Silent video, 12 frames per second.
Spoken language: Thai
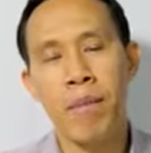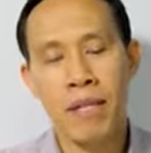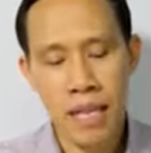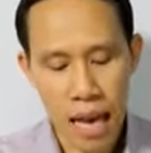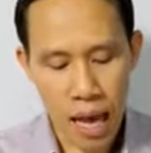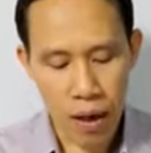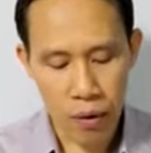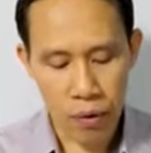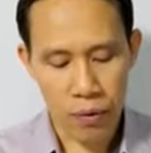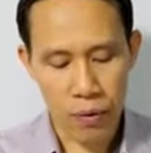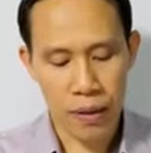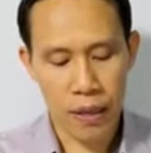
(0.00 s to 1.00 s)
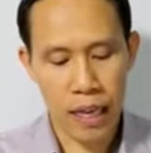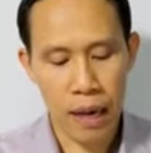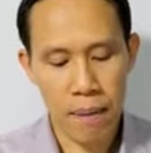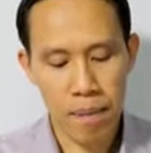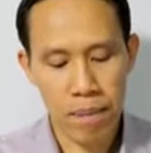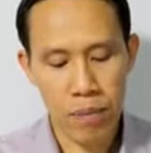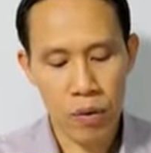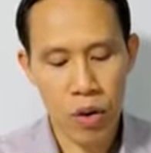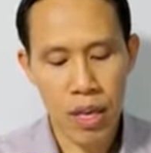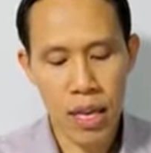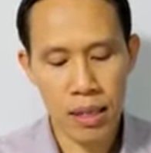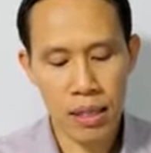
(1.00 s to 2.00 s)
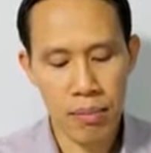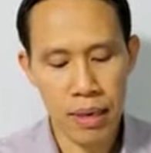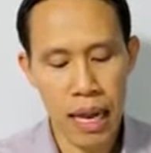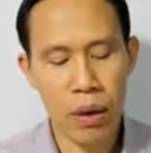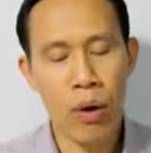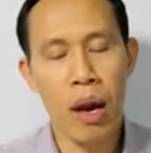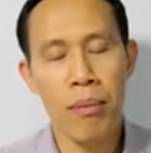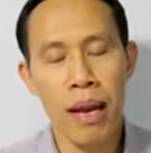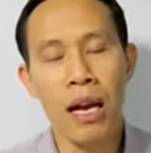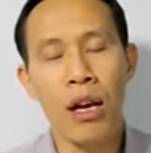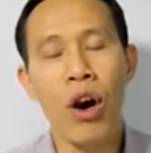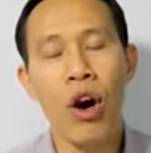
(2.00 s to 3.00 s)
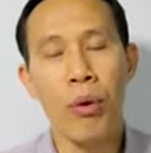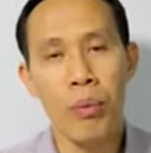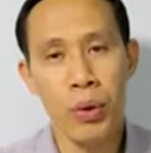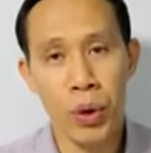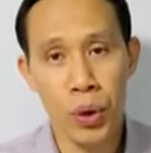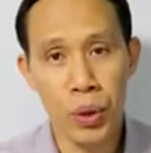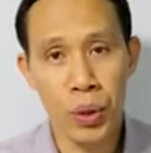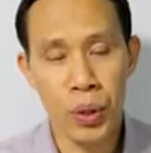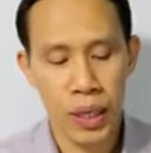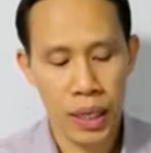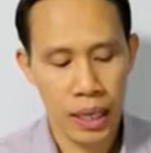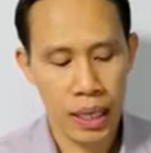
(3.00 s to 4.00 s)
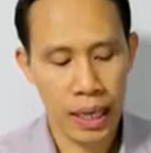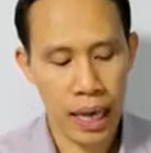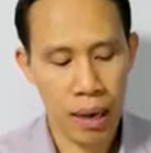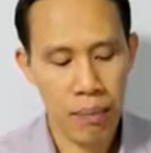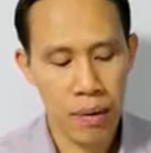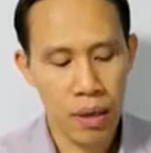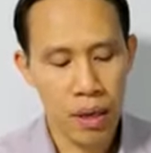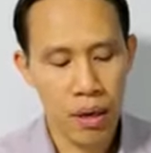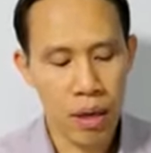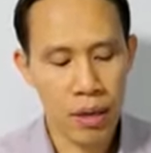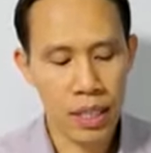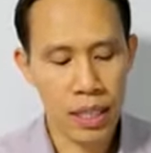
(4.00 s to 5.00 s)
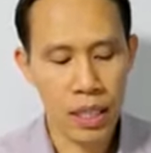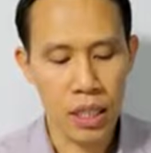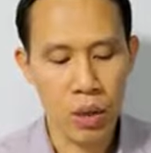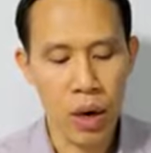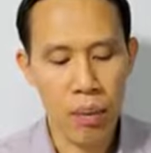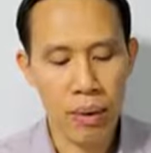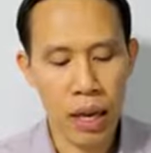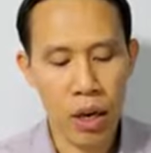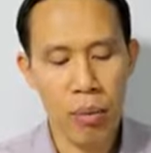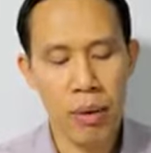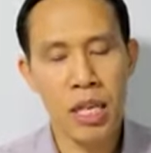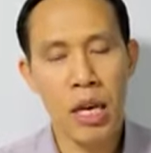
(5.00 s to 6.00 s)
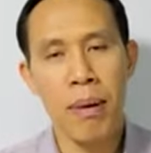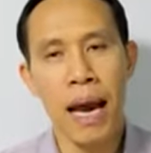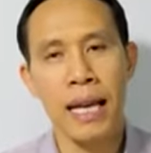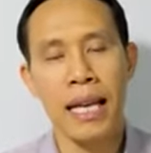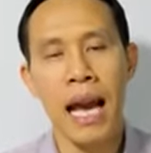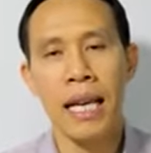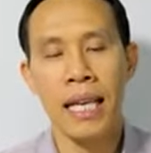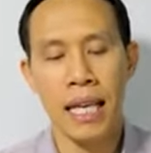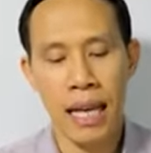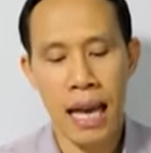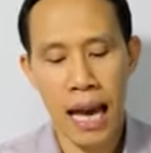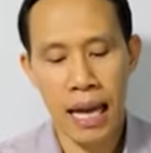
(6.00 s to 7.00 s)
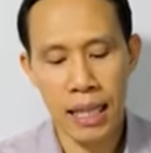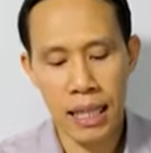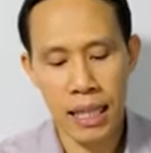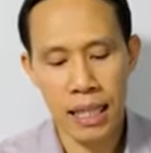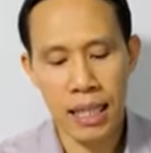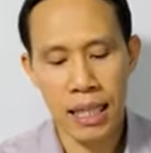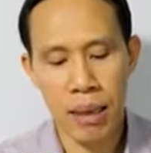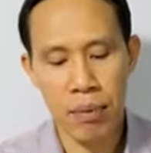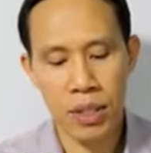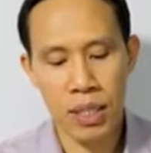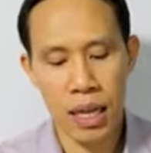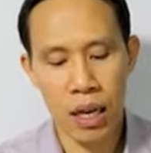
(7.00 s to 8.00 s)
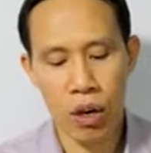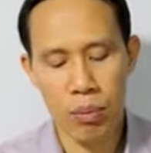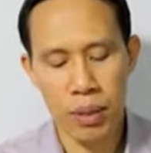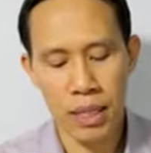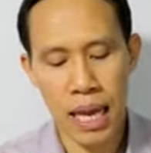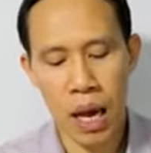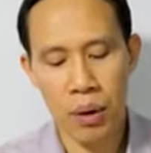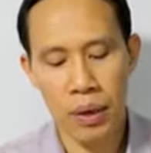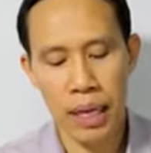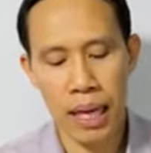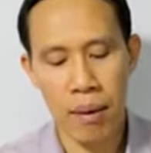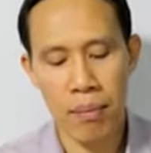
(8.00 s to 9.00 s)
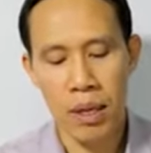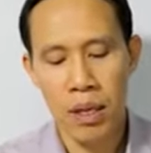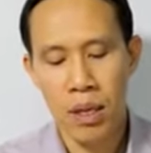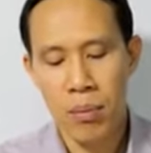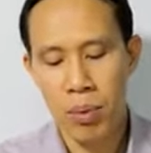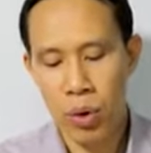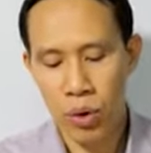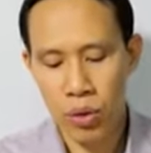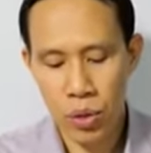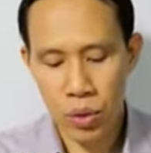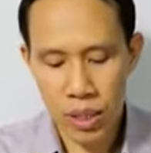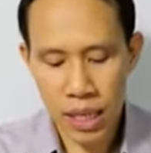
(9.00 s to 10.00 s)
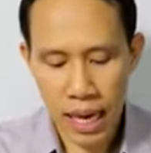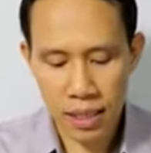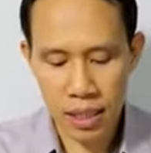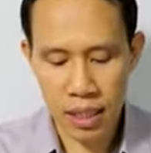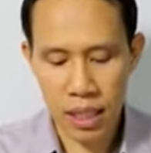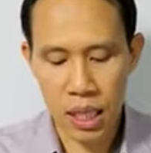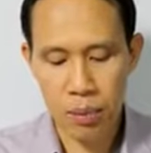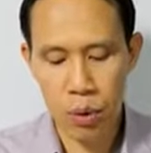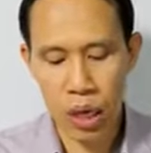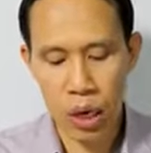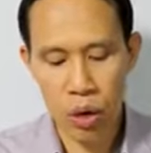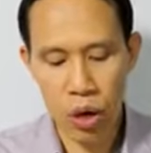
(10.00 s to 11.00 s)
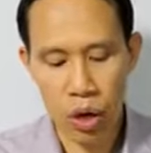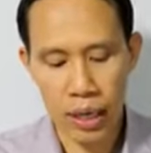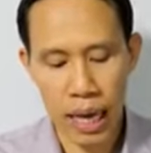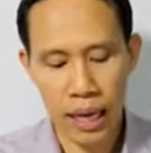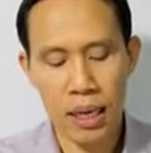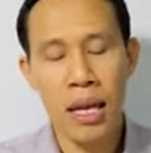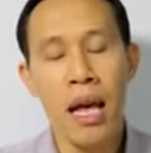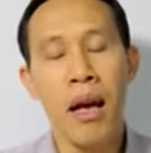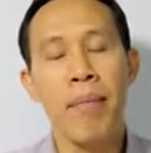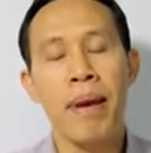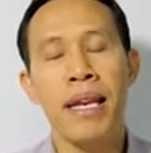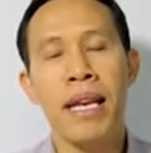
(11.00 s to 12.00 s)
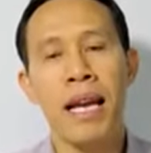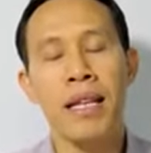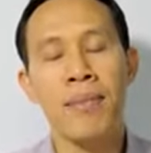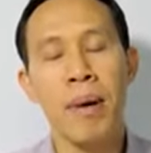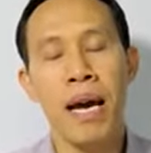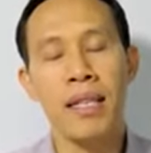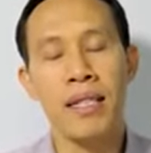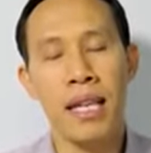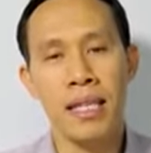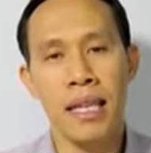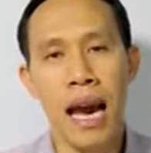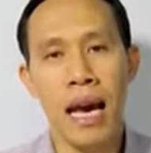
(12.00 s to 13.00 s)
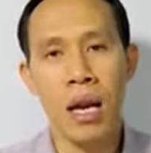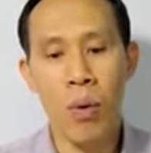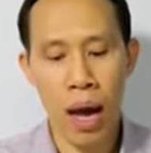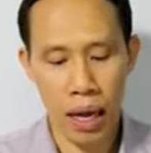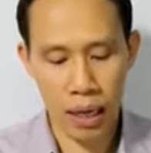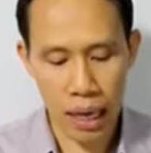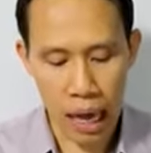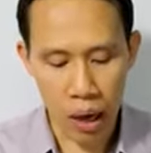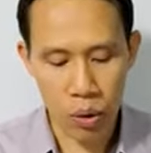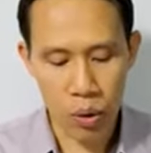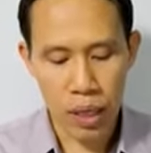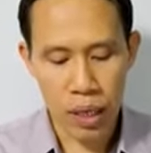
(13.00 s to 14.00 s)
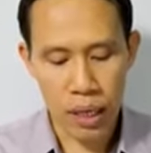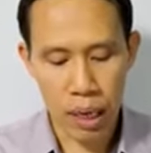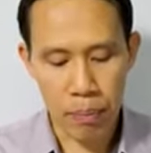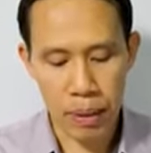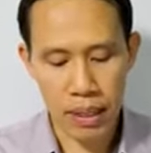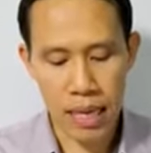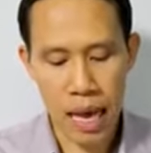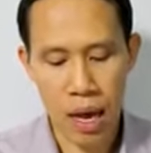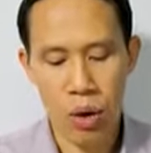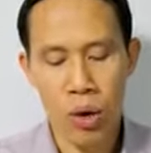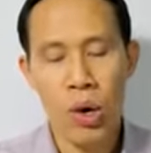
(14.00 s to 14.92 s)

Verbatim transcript: พระเจ้านะครับก็ยังสำแดงความรักของพระองค์นะครับ เราจะเห็นถึงความรักของพระเจ้าผ่านทางเหตุการณ์นี้ที่ในพระชนะของพระเจ้านะครับพระองค์ทรงใช้สิ่งที่พวกเขาขอนั้น เป็นทันพระสัญญาระหว่างเขากับพระเจ้า